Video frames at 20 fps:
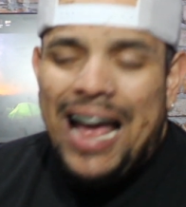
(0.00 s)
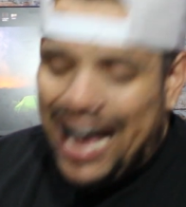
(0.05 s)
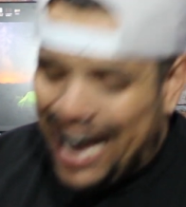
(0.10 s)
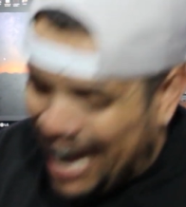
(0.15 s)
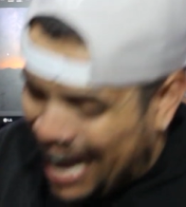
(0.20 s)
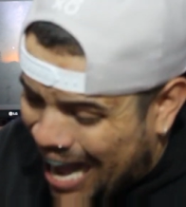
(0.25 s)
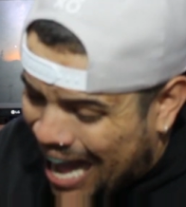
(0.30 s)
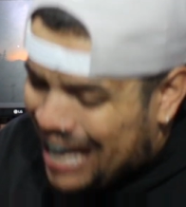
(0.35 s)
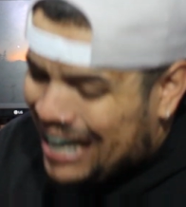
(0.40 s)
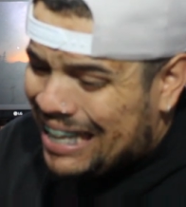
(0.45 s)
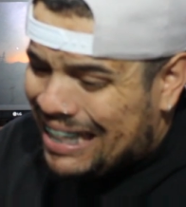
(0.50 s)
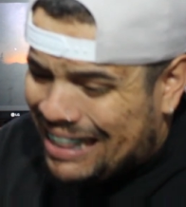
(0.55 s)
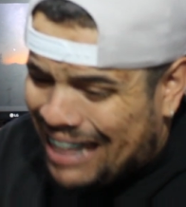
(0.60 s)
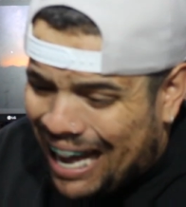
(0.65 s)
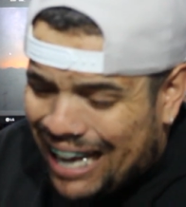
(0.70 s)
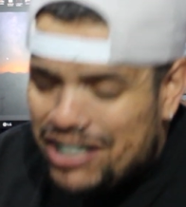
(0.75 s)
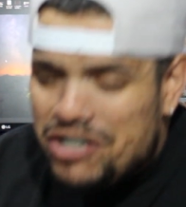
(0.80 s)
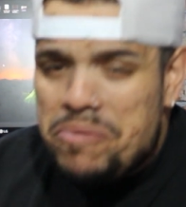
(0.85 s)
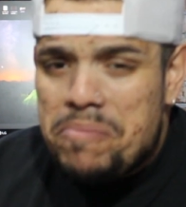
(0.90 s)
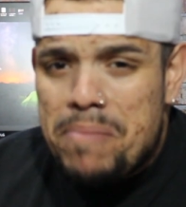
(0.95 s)

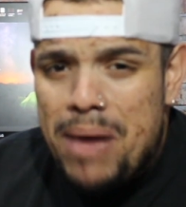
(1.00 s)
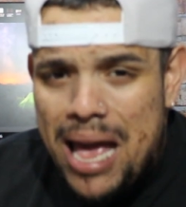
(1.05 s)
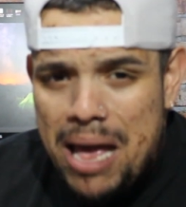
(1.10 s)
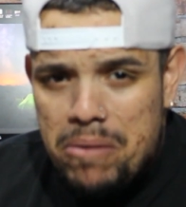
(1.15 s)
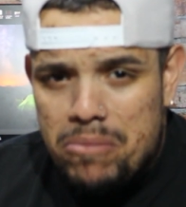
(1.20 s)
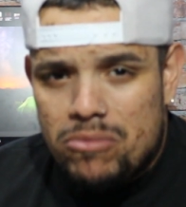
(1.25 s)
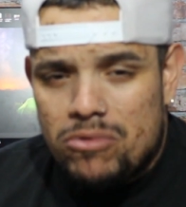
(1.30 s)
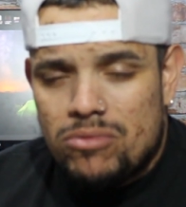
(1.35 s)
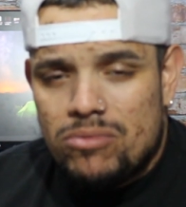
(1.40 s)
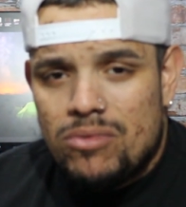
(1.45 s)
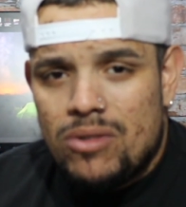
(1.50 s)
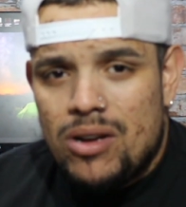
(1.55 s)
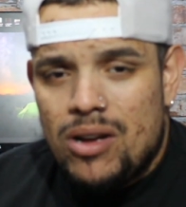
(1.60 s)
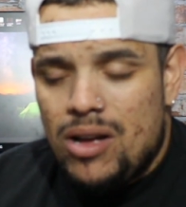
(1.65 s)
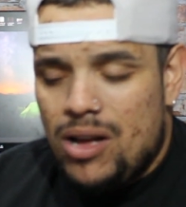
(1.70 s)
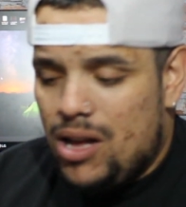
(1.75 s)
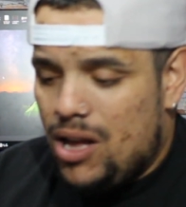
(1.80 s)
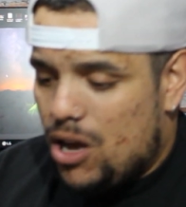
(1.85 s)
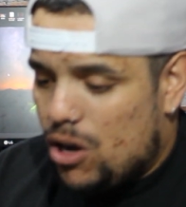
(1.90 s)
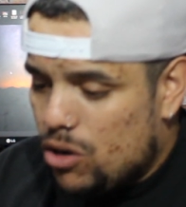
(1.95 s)
Raridade mesmo.
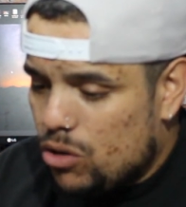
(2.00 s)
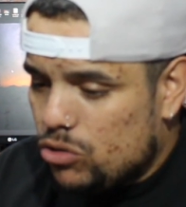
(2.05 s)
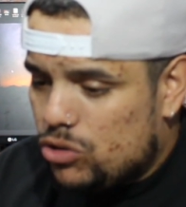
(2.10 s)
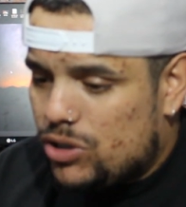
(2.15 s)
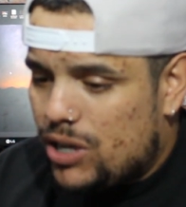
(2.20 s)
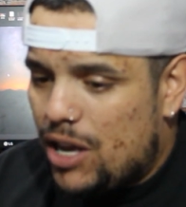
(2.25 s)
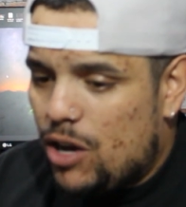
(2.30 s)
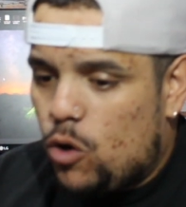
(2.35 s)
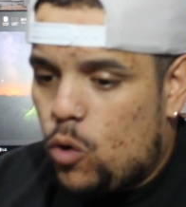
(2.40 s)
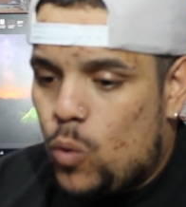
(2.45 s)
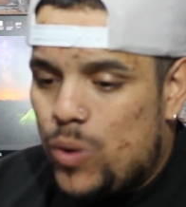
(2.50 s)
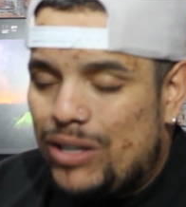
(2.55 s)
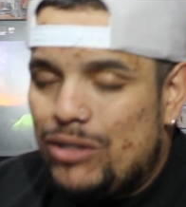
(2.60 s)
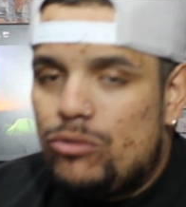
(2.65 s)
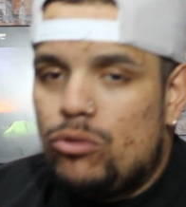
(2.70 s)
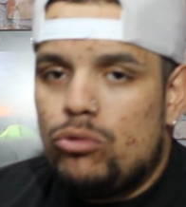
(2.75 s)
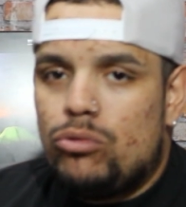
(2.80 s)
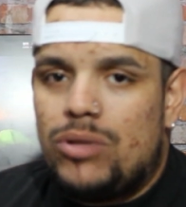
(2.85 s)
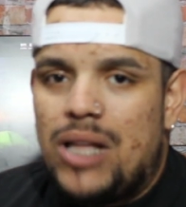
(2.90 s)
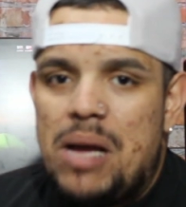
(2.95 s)
Eu não sei
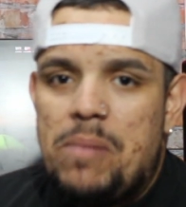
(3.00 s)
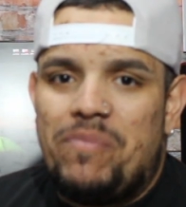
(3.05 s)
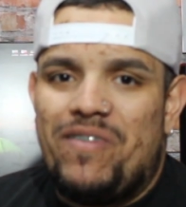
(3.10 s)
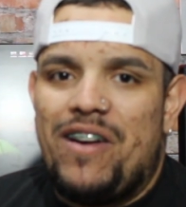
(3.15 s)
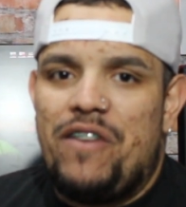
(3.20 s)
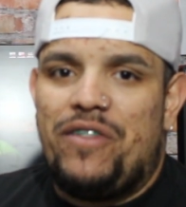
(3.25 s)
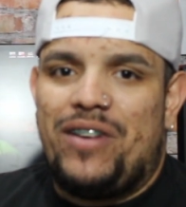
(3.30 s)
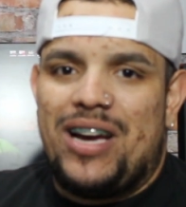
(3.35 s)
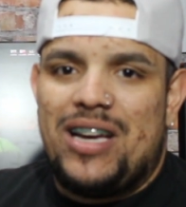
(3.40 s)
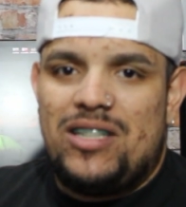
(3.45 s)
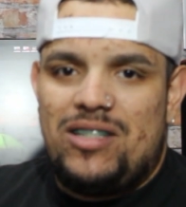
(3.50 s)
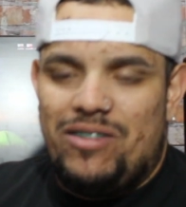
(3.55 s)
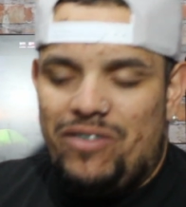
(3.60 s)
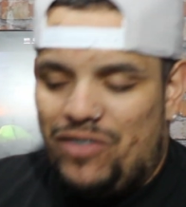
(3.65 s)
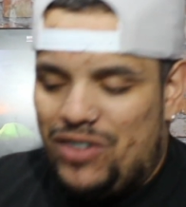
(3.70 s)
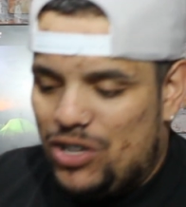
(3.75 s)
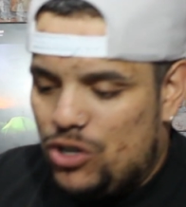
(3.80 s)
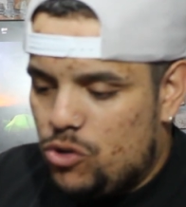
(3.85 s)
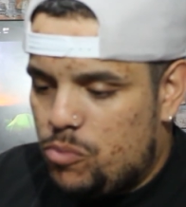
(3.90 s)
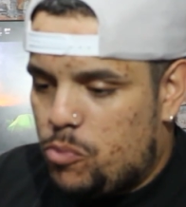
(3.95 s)
quanto tempo vai ficar esse
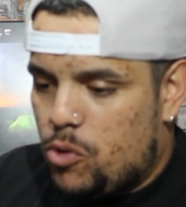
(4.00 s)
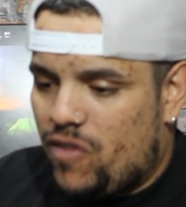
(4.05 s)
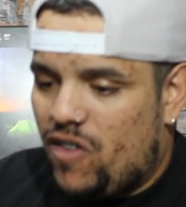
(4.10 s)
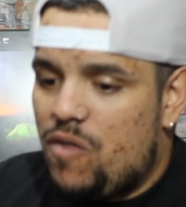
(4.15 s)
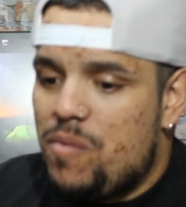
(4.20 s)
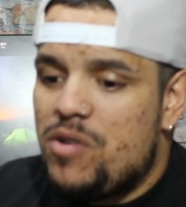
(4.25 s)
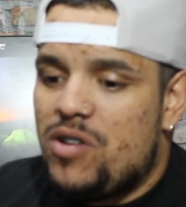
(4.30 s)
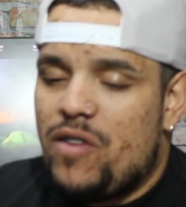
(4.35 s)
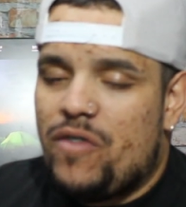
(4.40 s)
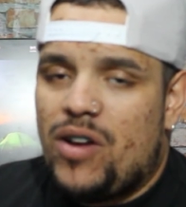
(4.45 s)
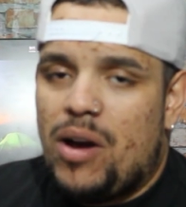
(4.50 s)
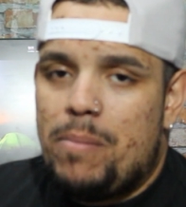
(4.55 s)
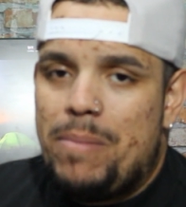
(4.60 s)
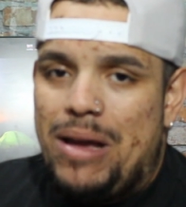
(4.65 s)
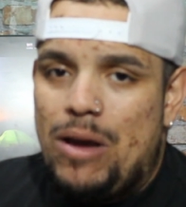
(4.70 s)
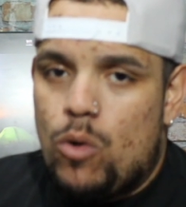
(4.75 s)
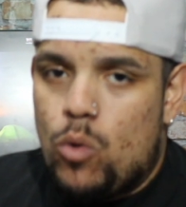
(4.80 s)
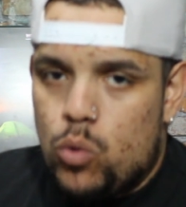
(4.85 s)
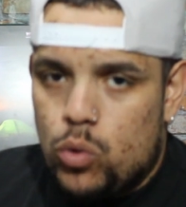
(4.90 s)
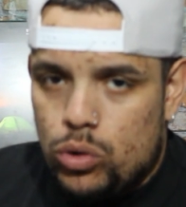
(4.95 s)
vídeo, provavelmente vai ficar
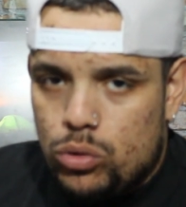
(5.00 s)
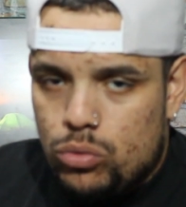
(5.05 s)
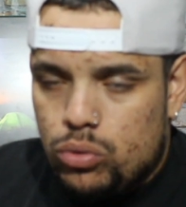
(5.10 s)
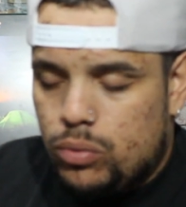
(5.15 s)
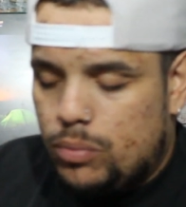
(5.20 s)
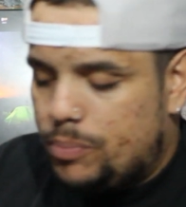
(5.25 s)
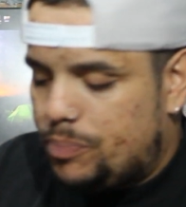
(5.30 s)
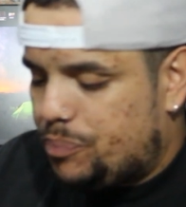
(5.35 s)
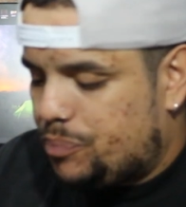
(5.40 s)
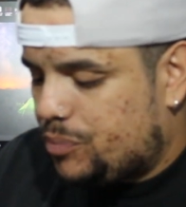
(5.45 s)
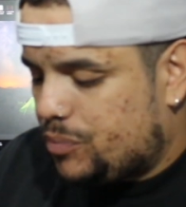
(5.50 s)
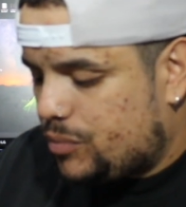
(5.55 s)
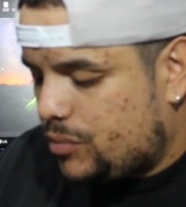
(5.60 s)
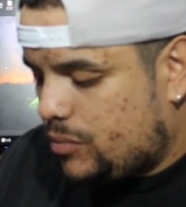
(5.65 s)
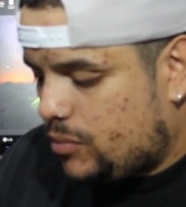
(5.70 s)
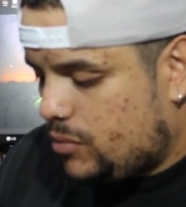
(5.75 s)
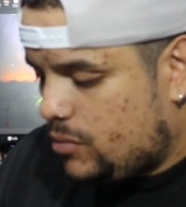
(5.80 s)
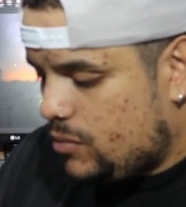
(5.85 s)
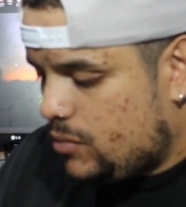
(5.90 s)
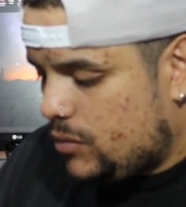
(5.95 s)
bem curto,
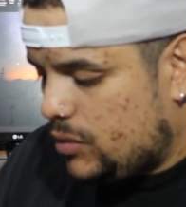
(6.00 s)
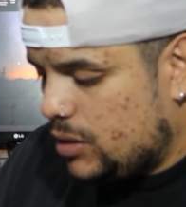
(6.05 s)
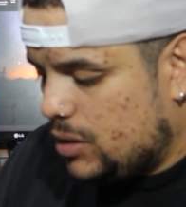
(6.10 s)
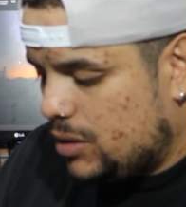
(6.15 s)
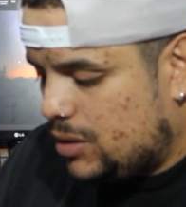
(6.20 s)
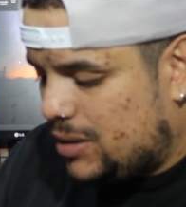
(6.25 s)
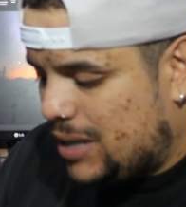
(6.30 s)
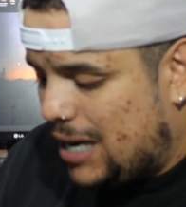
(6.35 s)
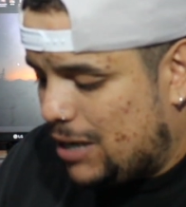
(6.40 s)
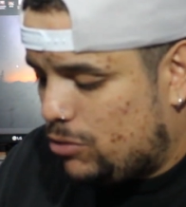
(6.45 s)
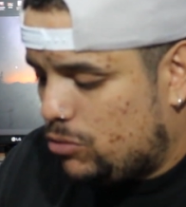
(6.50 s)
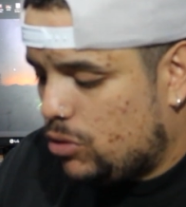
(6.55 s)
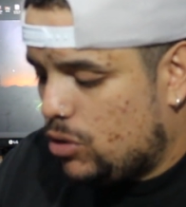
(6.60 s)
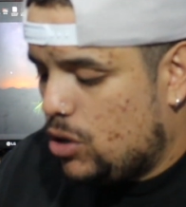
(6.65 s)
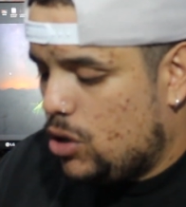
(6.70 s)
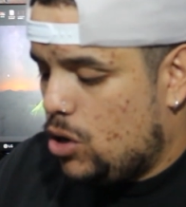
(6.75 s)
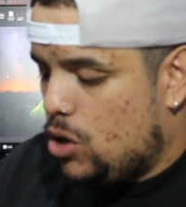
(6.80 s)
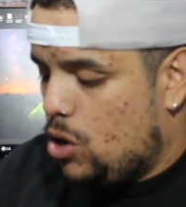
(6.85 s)
certo?